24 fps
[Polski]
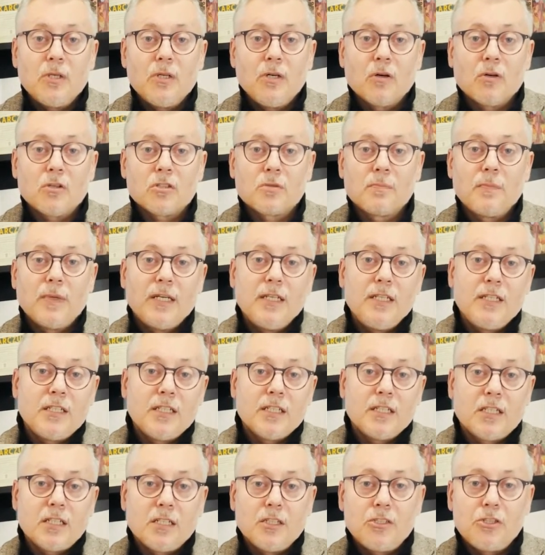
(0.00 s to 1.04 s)

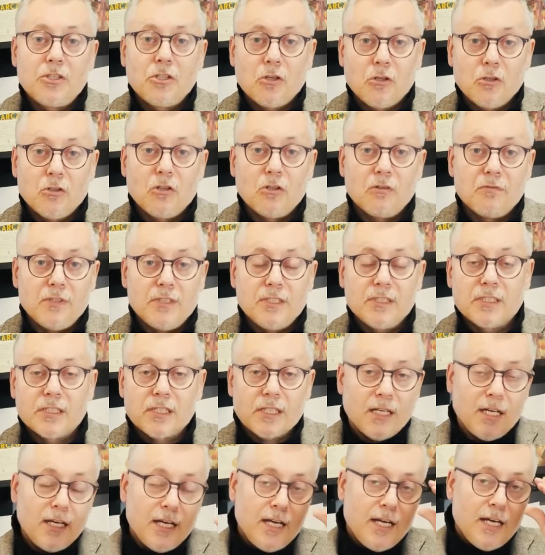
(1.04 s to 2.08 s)
rozmaitych środowisk
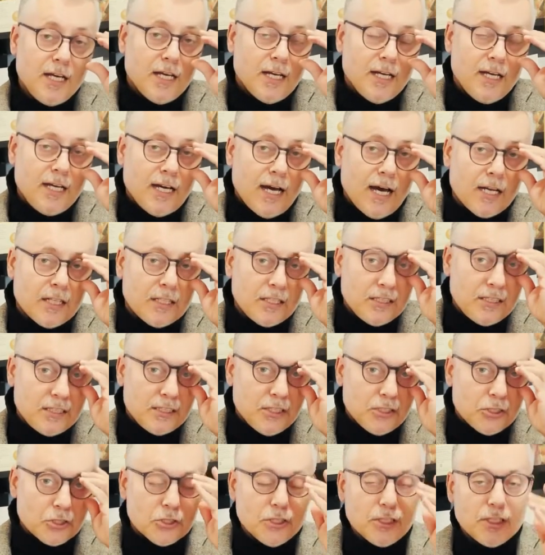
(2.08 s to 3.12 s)
e,
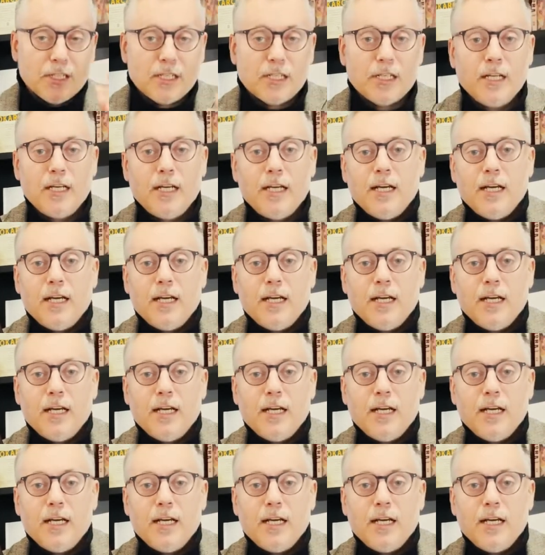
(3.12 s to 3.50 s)
artystycznych,